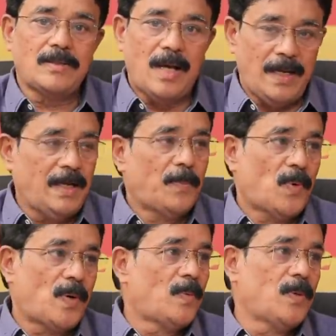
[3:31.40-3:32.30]
சாலையில்
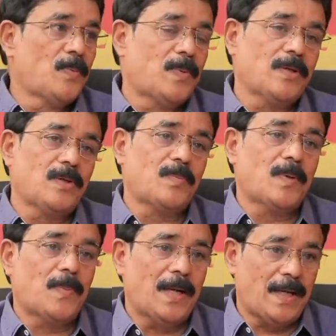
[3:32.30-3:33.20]
போகிற போது
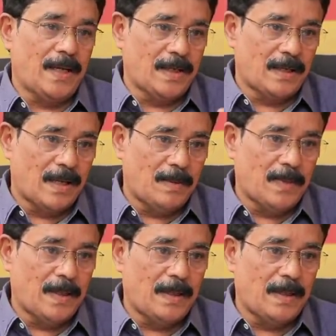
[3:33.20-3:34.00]
பார்த்துருப்போம் பல கிராம